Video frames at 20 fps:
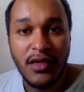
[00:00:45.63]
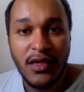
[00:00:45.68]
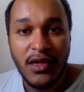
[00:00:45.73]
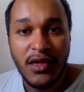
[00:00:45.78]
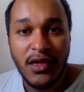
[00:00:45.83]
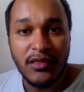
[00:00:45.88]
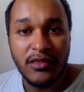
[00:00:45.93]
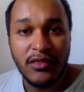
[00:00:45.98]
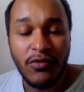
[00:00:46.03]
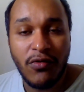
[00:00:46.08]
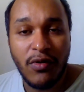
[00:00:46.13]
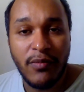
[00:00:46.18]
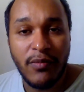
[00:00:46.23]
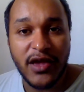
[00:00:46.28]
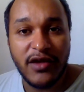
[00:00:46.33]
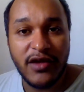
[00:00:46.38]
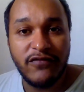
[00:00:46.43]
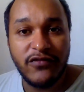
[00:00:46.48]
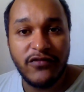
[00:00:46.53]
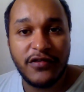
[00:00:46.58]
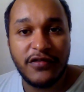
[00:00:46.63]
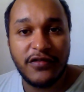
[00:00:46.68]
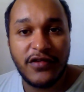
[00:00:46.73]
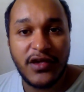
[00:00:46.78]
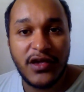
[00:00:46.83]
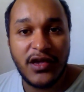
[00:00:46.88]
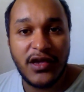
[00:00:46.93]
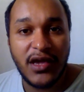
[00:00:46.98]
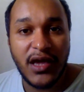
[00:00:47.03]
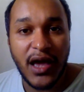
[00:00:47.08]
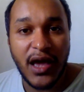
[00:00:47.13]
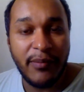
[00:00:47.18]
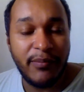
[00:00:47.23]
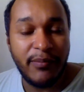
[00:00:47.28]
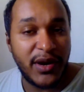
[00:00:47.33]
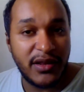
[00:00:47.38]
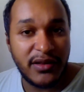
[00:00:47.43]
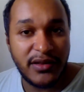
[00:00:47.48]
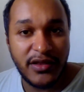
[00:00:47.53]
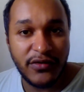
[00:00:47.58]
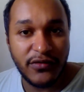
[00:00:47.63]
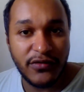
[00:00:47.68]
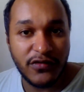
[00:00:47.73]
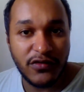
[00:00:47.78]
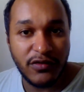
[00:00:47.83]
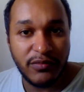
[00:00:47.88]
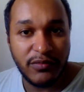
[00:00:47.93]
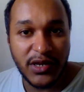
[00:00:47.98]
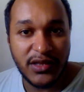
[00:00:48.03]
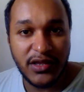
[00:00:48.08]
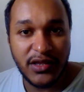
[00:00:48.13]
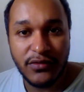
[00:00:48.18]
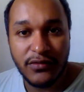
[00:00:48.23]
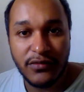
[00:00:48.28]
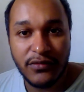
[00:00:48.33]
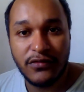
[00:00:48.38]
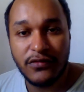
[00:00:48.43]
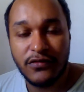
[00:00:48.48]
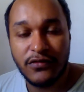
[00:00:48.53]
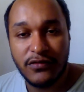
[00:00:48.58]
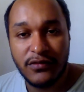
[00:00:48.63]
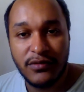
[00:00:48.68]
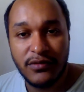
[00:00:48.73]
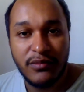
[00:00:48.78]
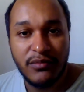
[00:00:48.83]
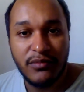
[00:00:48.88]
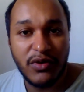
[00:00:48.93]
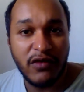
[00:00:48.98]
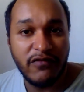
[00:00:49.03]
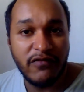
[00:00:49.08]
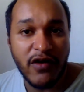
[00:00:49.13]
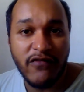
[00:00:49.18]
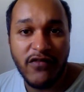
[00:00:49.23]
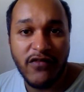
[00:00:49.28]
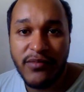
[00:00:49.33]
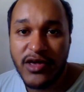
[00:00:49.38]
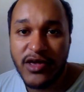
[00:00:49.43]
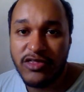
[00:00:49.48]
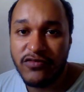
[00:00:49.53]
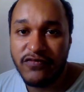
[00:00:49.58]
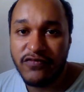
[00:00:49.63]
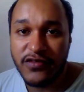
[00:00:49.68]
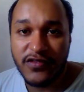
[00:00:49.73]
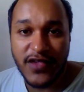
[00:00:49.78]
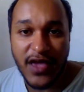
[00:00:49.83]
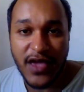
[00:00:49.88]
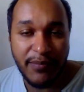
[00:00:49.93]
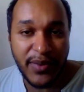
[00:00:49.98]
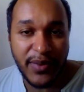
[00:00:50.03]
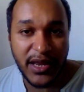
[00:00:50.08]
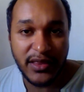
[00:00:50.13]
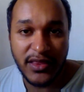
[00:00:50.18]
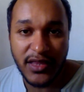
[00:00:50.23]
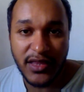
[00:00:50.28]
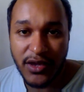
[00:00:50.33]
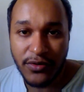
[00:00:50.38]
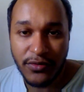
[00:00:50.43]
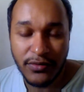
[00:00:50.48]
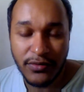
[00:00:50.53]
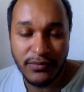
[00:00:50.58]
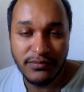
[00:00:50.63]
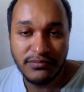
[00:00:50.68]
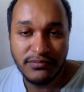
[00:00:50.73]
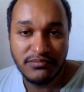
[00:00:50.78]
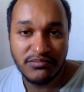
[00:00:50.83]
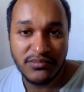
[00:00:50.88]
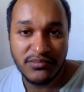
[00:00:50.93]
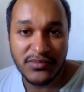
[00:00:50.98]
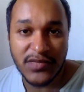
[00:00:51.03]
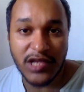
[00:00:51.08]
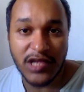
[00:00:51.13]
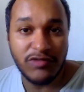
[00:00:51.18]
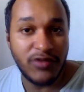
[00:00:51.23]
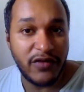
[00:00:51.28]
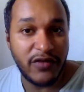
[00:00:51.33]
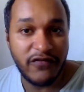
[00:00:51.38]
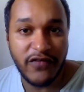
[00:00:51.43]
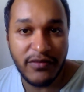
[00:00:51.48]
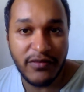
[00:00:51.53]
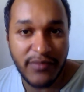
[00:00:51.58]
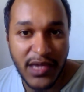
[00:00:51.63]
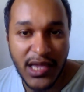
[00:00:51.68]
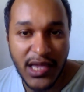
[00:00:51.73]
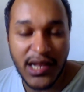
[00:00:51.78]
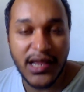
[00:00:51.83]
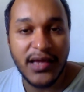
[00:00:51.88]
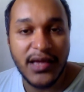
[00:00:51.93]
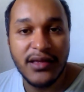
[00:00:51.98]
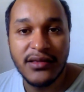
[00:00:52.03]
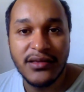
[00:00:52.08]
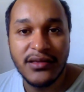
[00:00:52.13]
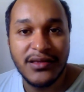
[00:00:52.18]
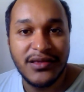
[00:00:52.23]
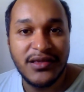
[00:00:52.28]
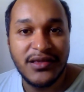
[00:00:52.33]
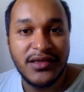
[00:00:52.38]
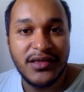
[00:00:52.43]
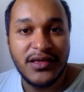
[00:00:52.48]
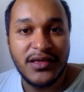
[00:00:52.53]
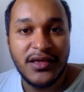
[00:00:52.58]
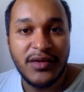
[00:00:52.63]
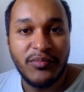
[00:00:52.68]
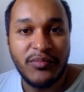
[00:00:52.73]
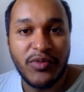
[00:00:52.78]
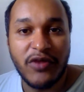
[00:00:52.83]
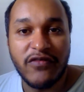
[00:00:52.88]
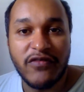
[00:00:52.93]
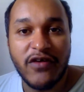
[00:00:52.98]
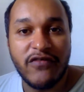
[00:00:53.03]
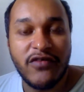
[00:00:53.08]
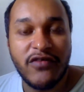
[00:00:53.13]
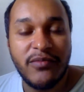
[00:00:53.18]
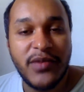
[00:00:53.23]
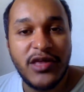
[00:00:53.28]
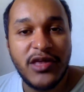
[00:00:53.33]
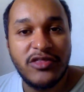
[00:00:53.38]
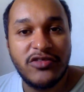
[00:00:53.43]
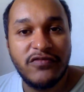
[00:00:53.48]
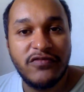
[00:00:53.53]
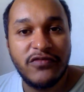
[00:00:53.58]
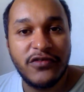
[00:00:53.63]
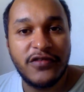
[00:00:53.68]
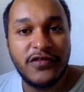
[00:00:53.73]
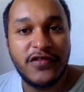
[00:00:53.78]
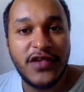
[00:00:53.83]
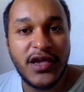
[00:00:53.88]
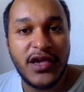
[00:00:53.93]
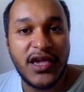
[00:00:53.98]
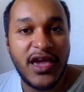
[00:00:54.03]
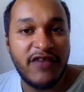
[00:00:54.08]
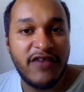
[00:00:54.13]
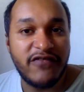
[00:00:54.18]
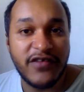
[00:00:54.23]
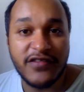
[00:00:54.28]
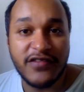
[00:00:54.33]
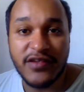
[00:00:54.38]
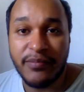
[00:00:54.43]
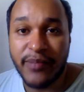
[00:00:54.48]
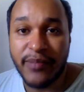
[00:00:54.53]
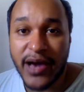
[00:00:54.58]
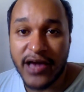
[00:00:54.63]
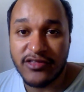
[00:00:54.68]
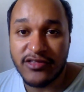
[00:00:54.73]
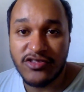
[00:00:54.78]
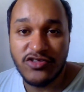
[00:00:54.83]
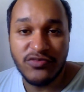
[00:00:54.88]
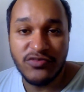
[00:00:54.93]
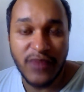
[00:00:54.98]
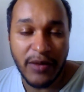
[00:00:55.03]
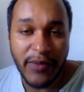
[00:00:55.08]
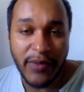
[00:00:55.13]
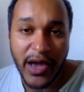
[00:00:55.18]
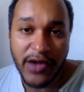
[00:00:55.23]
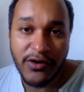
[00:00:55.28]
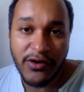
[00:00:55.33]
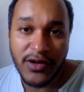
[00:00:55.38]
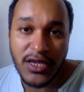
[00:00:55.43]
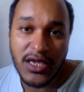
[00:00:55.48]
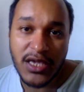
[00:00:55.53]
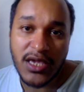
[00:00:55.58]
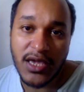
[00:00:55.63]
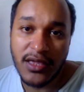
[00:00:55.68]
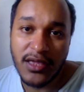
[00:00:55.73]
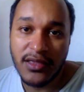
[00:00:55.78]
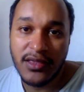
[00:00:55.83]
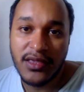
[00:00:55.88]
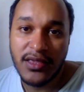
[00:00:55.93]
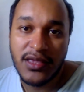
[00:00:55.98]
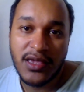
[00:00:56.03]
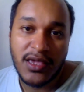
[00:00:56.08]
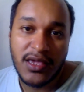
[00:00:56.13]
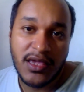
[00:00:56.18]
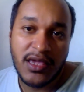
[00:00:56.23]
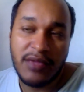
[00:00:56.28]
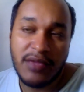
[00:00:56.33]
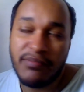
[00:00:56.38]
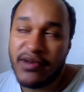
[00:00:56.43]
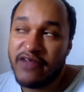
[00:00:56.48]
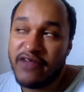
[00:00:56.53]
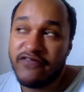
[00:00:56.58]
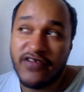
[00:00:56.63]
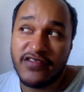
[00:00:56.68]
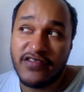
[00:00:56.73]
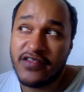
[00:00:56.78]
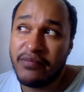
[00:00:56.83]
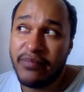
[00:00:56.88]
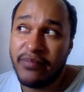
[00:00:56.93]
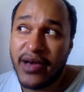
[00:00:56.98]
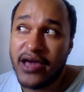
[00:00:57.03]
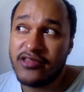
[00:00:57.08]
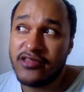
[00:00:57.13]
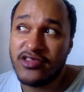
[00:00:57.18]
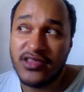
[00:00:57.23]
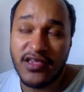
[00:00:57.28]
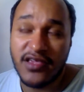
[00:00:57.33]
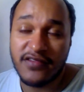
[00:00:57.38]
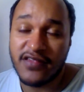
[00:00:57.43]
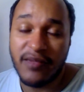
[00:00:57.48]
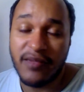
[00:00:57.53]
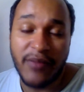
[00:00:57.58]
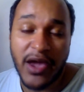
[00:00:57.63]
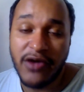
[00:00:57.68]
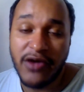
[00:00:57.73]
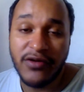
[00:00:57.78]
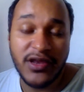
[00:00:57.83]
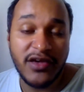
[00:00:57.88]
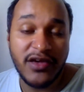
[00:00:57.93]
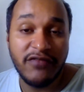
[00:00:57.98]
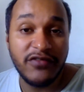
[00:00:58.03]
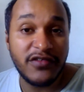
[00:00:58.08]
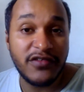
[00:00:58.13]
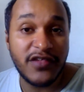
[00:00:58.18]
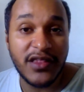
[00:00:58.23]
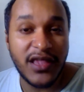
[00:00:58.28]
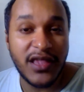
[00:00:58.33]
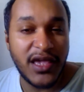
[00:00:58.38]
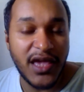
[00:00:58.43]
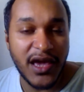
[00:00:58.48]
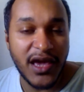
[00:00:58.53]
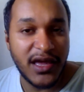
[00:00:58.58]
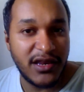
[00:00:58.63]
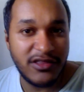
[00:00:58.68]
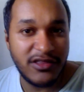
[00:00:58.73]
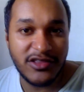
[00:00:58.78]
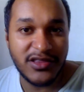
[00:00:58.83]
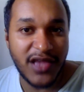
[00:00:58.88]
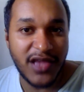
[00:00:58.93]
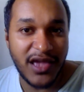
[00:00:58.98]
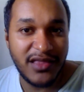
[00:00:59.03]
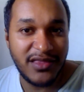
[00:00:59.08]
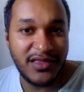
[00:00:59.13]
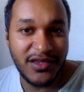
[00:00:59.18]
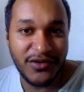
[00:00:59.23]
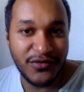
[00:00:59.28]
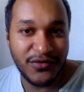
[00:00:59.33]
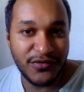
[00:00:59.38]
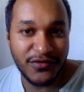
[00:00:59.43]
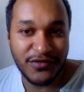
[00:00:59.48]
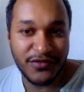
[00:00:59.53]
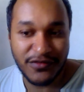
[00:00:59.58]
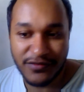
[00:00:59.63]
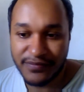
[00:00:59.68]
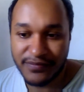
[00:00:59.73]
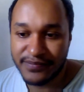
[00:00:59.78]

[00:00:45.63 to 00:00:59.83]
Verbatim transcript: Então, como é que você aprendeu sobre Deus? Provavelmente você aprendeu da tua família. Provavelmente você quer fazer parte de uma maioria e para fazer parte dessa maioria você tem que acreditar em Deus.